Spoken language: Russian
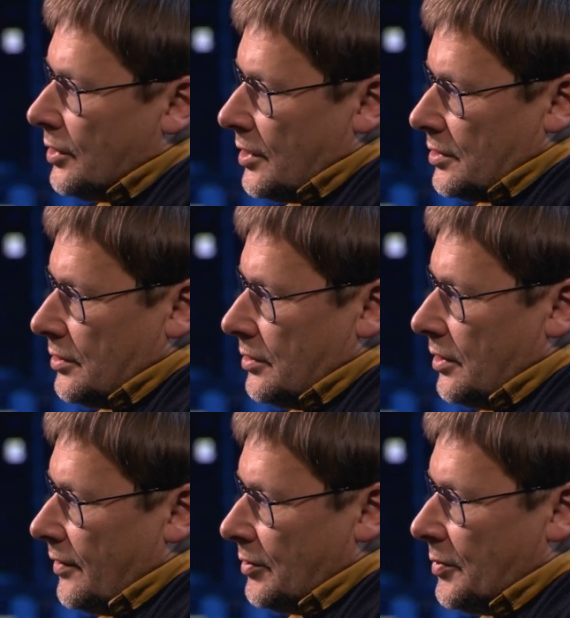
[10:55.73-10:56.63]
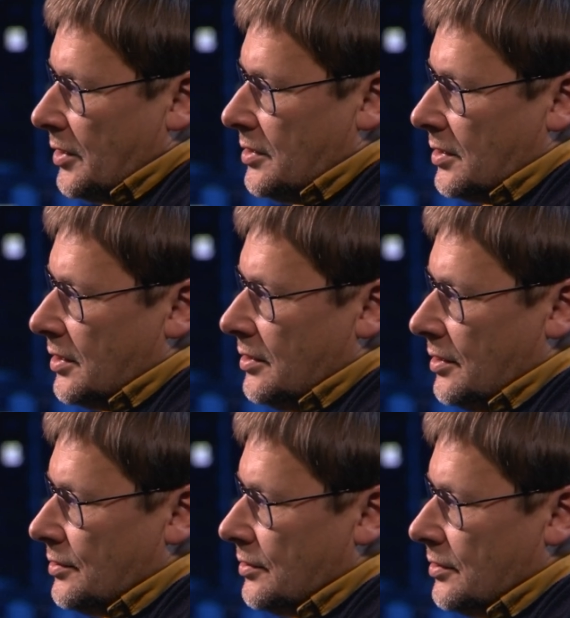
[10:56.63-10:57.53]
наш э, автоматически
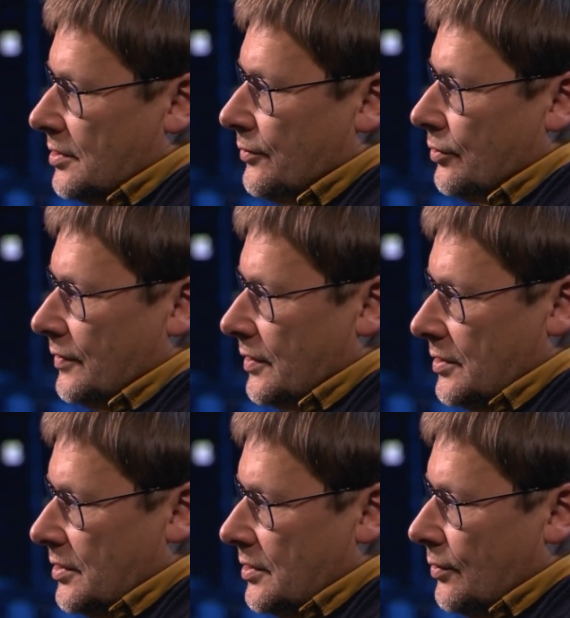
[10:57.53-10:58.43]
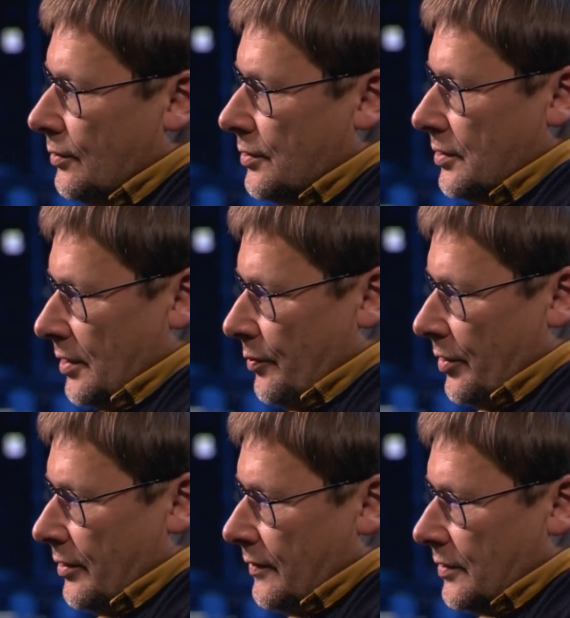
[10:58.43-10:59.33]
не, не живет в этой сети, он должен там
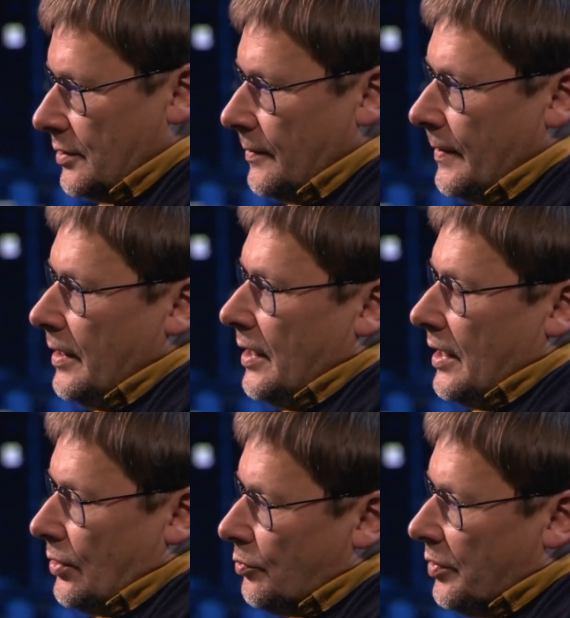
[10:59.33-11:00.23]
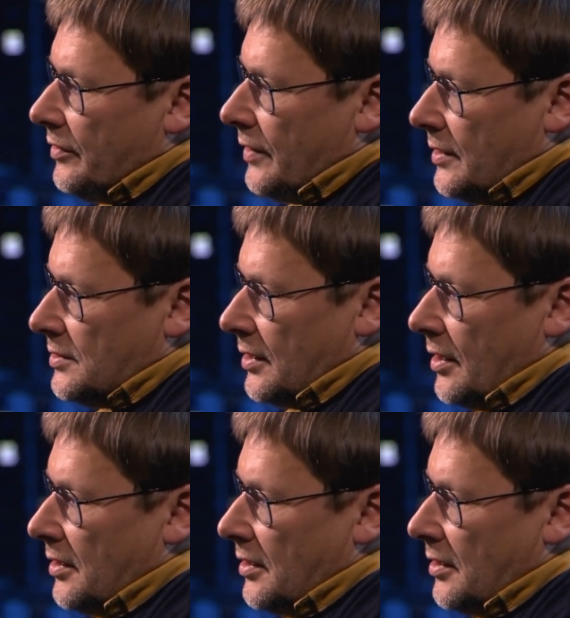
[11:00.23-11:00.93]
появиться. И он появляется как